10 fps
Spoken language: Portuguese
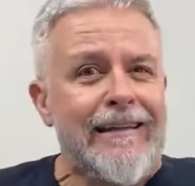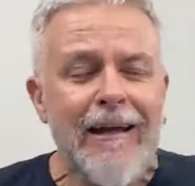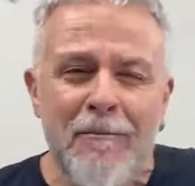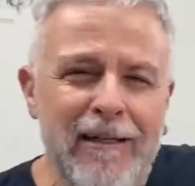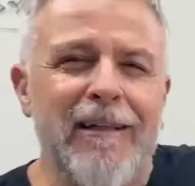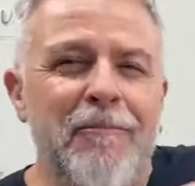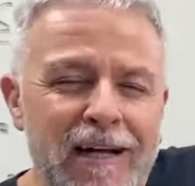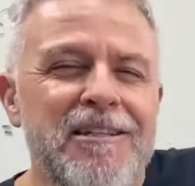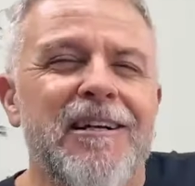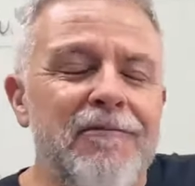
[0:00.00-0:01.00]
Na
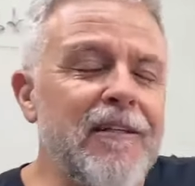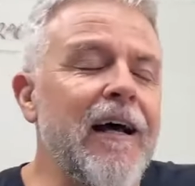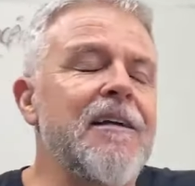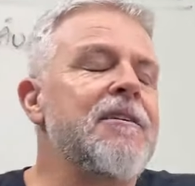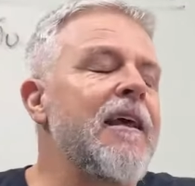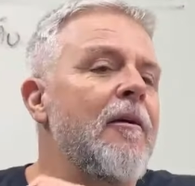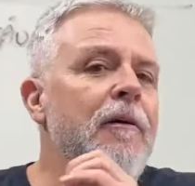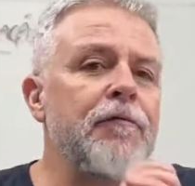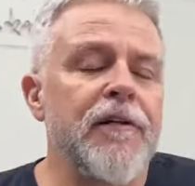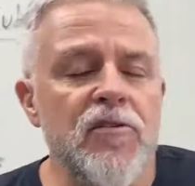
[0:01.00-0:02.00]
matemática, na verdade, é
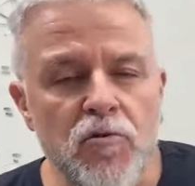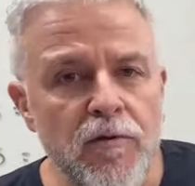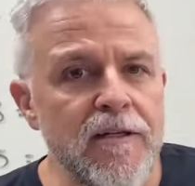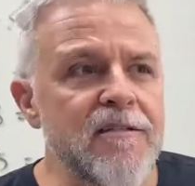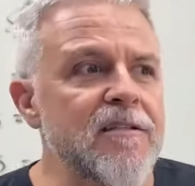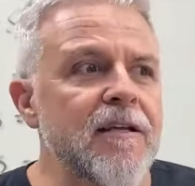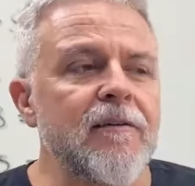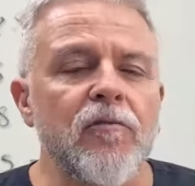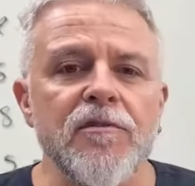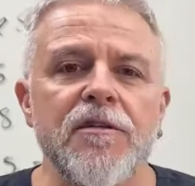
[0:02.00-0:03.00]
uma frescura. Eles
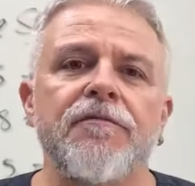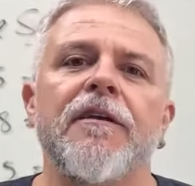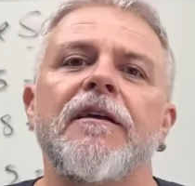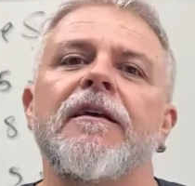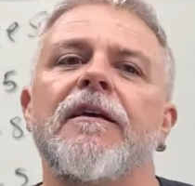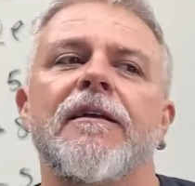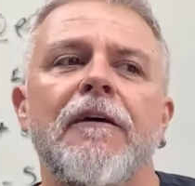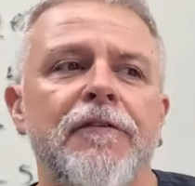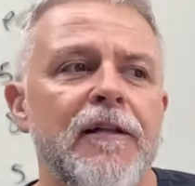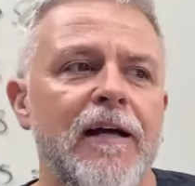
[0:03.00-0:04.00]
dizem, inclusive, que
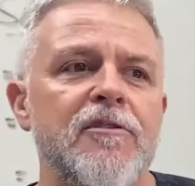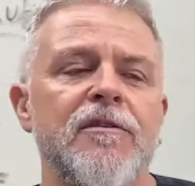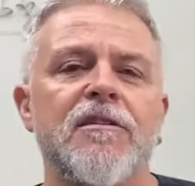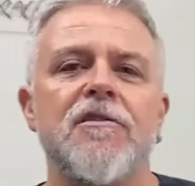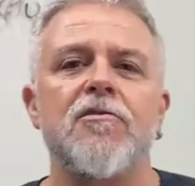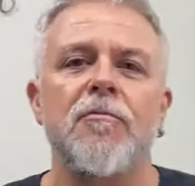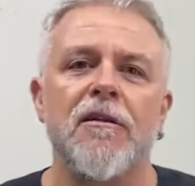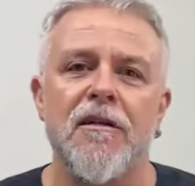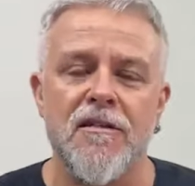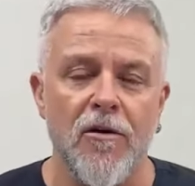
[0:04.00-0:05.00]
na verdade não existe
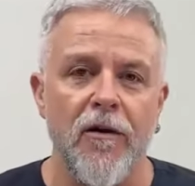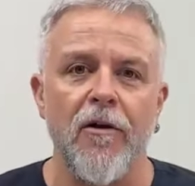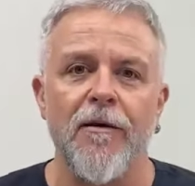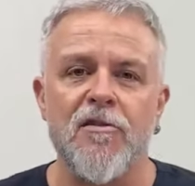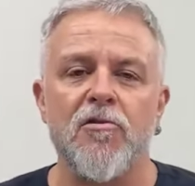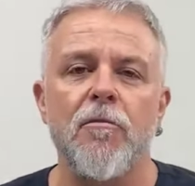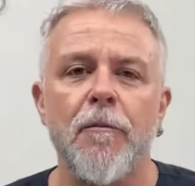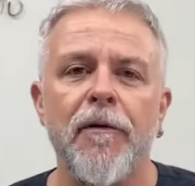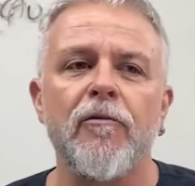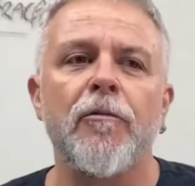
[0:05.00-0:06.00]
subtração. É uma
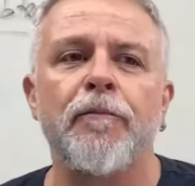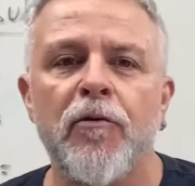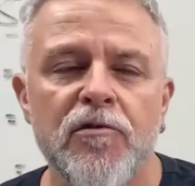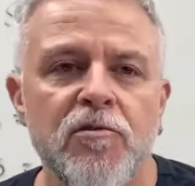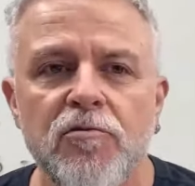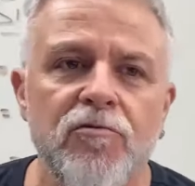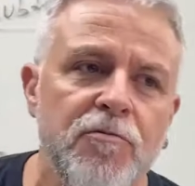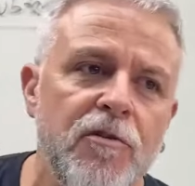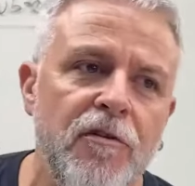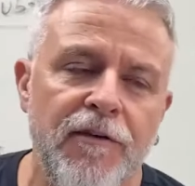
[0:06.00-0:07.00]
soma pelo oposto do
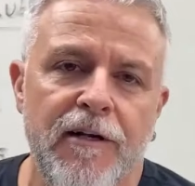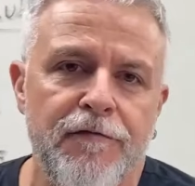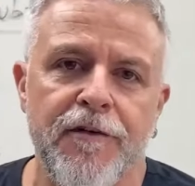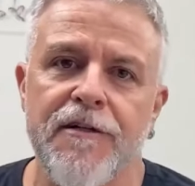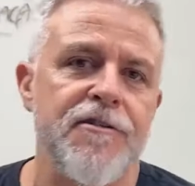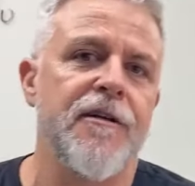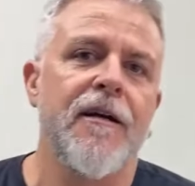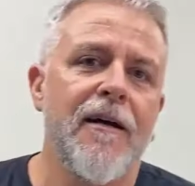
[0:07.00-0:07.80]
número que vem na frente.